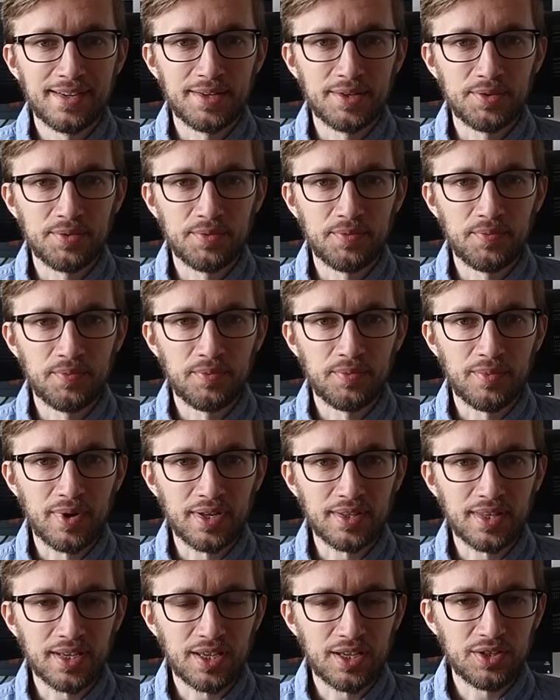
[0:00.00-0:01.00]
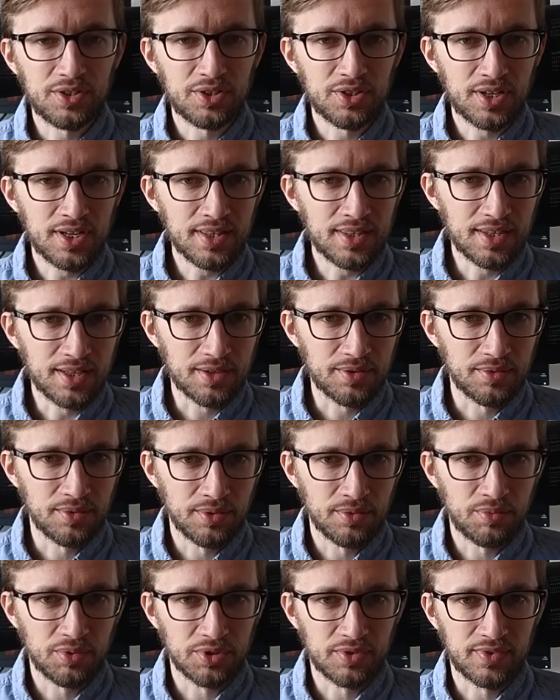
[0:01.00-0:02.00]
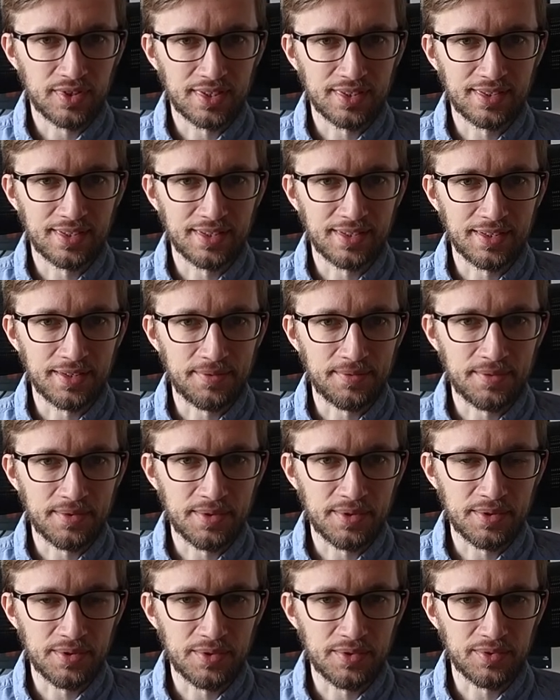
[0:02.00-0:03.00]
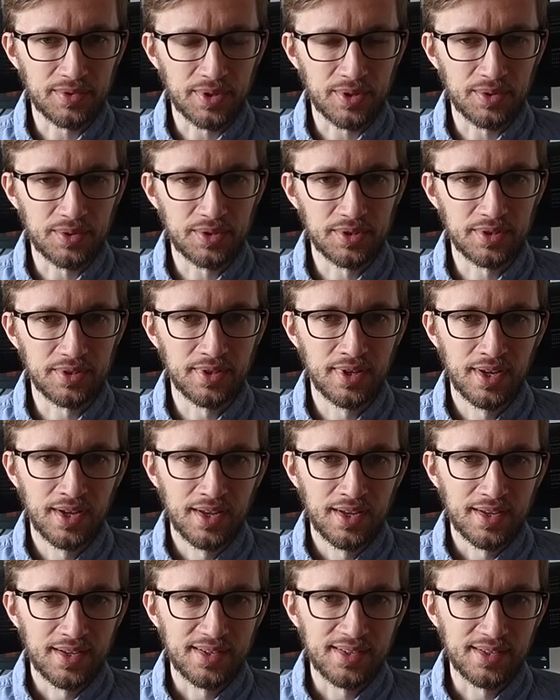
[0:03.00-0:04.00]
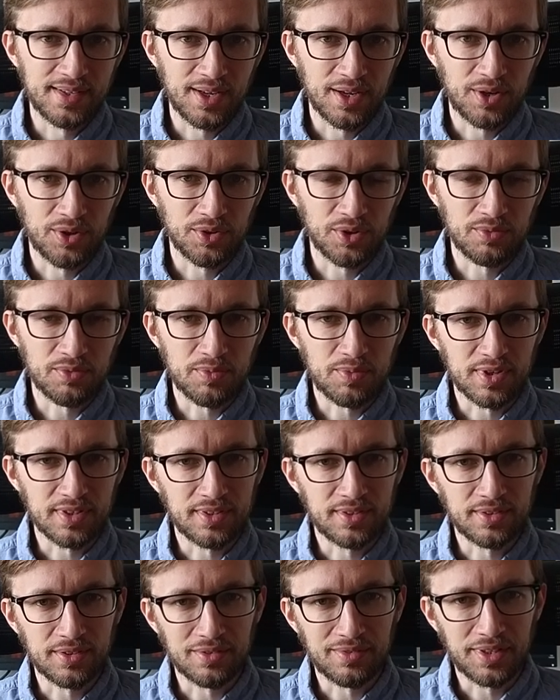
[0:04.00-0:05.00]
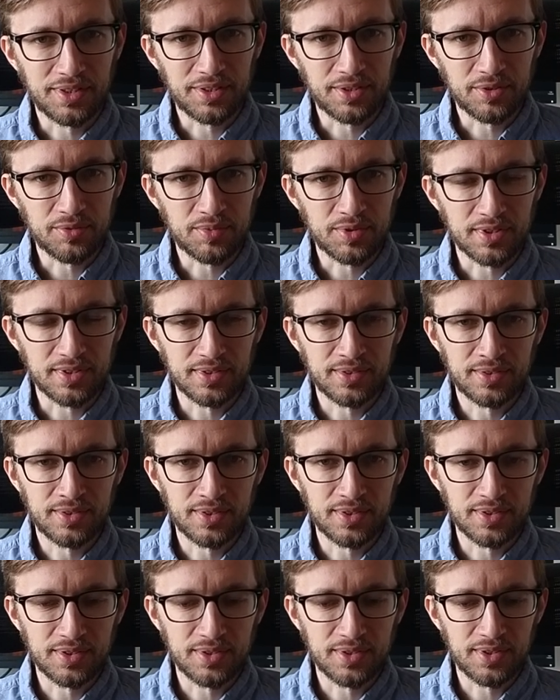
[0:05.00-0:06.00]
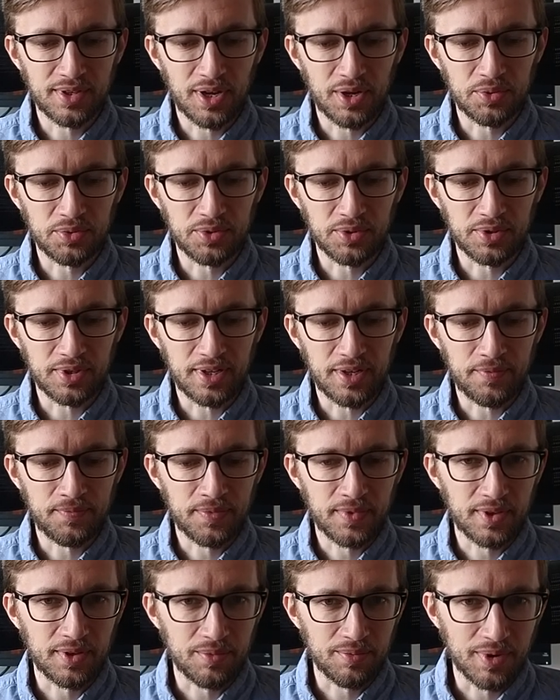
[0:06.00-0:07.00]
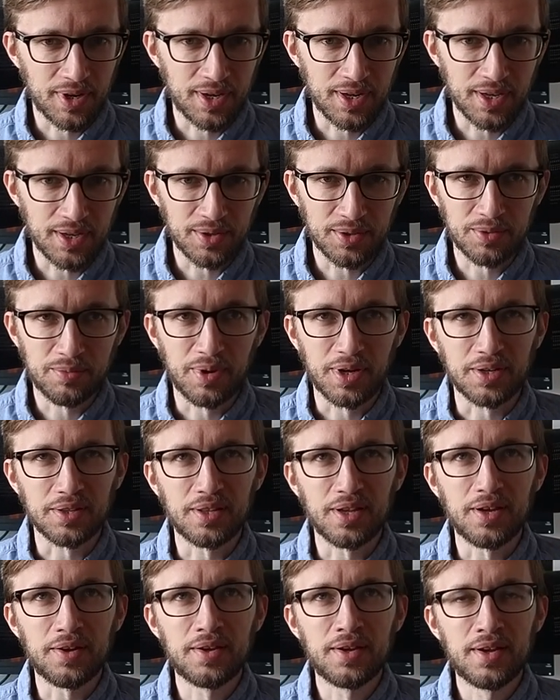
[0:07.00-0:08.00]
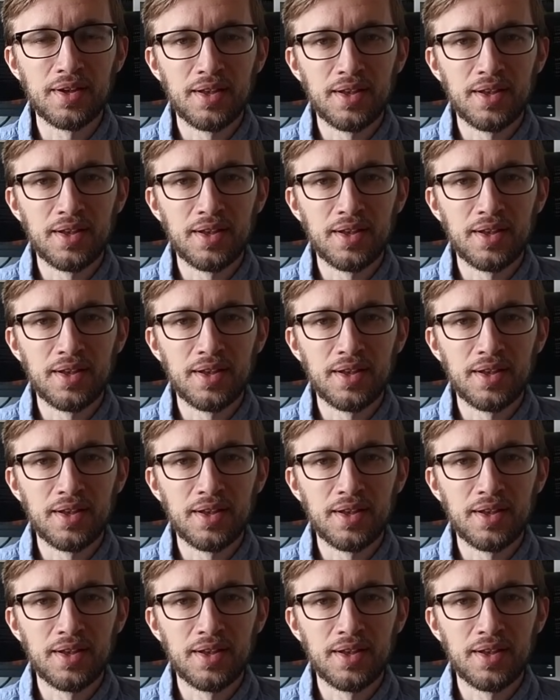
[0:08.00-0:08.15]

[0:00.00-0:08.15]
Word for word: e, ma takie średnie potwierdzenie w teorii ekonomii prezentowanej przez autora Mareja Rothbarda